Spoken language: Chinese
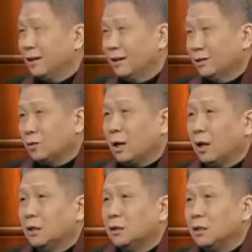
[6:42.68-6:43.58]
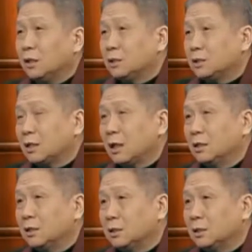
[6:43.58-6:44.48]
对啊，对啊。那你现在
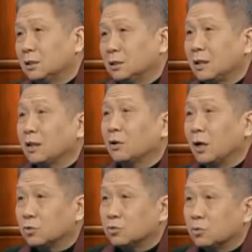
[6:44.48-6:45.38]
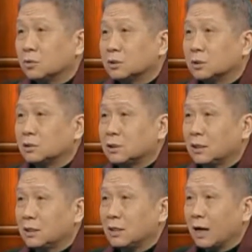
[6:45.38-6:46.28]
你大家都很注重身
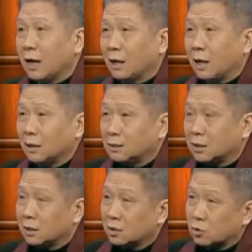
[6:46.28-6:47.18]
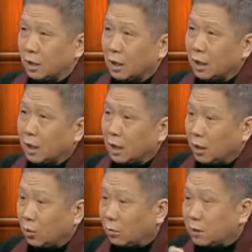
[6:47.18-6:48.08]
身体健康了，你现在这水。
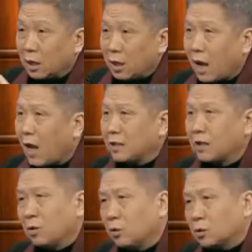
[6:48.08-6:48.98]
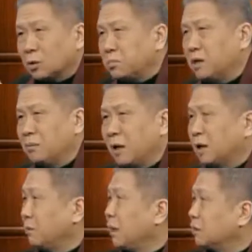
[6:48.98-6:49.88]
我们能看见的，我觉得不可怕，
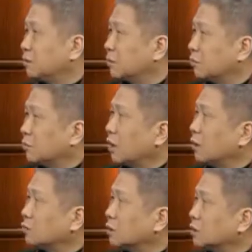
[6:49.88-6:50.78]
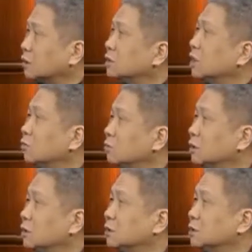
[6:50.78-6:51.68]
可怕的就是这种。刚才说那泄露
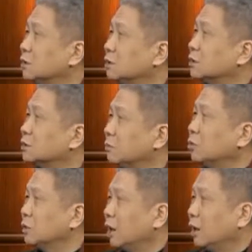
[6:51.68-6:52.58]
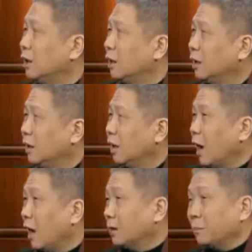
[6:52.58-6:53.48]
的那那什么东西，苯胺
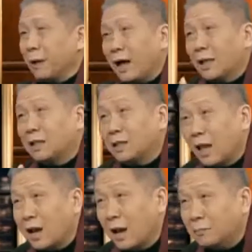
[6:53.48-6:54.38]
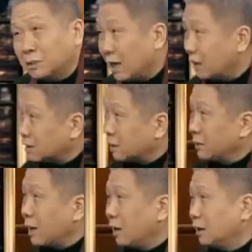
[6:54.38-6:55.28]
啊，那苯胺它咱也看不见，它什
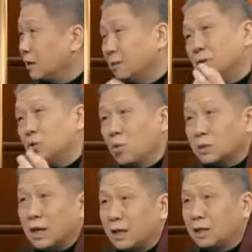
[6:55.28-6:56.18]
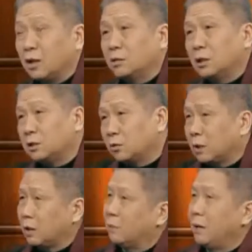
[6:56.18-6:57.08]
么样的，它融在里头，那就
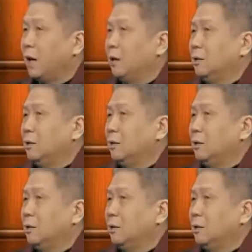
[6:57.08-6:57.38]
最可怕。